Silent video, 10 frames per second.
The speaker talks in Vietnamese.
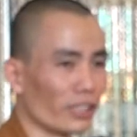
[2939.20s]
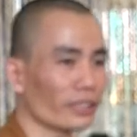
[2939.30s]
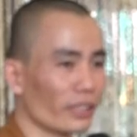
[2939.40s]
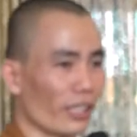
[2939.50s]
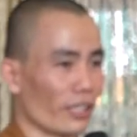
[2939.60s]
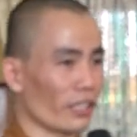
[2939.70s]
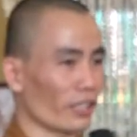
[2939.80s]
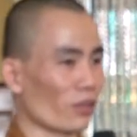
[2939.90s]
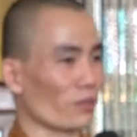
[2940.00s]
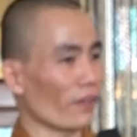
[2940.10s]
giữ cái thiền cho
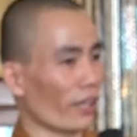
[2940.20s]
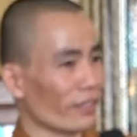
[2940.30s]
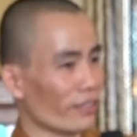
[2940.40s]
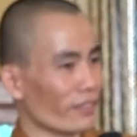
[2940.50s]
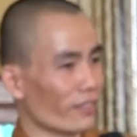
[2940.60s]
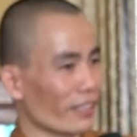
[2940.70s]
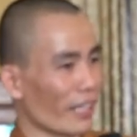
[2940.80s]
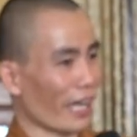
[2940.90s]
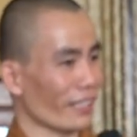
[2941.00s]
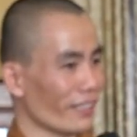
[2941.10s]
nên cổ phải
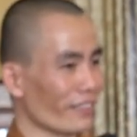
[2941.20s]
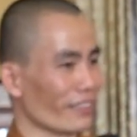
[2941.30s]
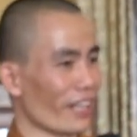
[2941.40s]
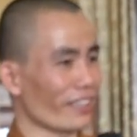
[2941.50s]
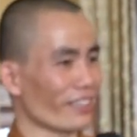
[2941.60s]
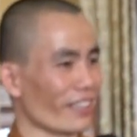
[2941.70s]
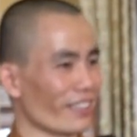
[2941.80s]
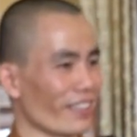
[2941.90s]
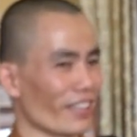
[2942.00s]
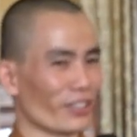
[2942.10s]
gãi. Để chi?
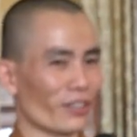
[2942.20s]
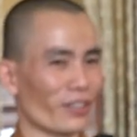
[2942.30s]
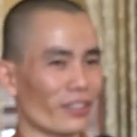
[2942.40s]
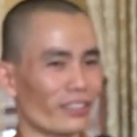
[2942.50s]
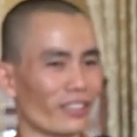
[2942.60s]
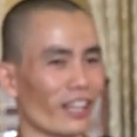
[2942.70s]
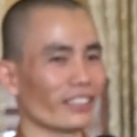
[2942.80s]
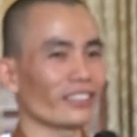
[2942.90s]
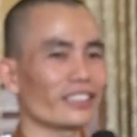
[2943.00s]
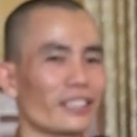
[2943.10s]
Để cho nó
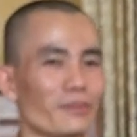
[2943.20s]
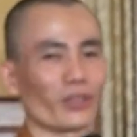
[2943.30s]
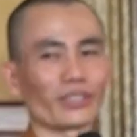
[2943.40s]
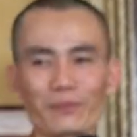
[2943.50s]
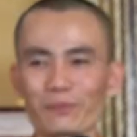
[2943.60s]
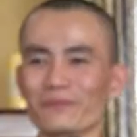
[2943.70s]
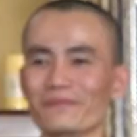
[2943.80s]
hết ngứa để mà ngồi tiếp.